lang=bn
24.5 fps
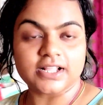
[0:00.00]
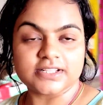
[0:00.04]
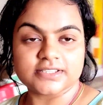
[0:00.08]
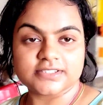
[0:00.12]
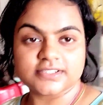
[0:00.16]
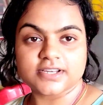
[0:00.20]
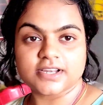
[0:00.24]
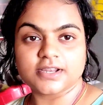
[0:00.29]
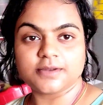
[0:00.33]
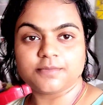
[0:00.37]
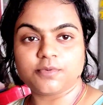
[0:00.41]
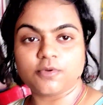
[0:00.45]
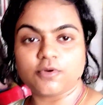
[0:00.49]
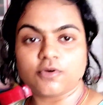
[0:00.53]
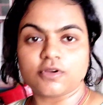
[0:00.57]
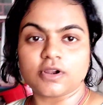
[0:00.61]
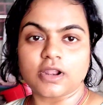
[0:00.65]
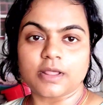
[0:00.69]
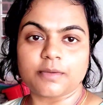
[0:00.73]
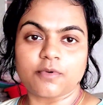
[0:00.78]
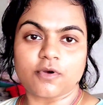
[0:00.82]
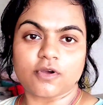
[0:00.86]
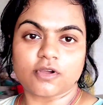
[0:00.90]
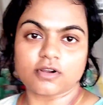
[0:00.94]
কালচারাল
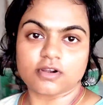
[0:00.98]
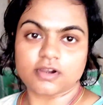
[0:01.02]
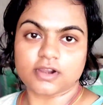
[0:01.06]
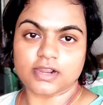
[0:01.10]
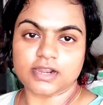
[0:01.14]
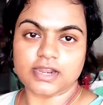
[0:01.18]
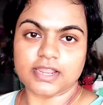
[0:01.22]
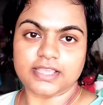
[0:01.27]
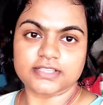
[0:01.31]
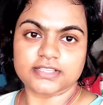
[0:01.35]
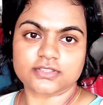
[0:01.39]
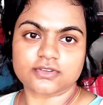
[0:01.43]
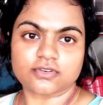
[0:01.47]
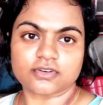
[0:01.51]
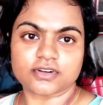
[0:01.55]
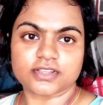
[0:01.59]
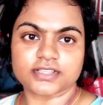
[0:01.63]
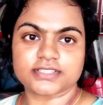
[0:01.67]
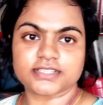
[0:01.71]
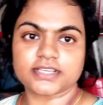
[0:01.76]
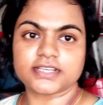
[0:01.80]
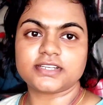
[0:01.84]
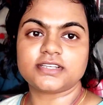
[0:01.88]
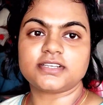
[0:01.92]
প্রোগ্রাম অর্গানাইজ
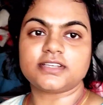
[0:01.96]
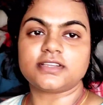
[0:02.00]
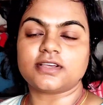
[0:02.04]
করেছে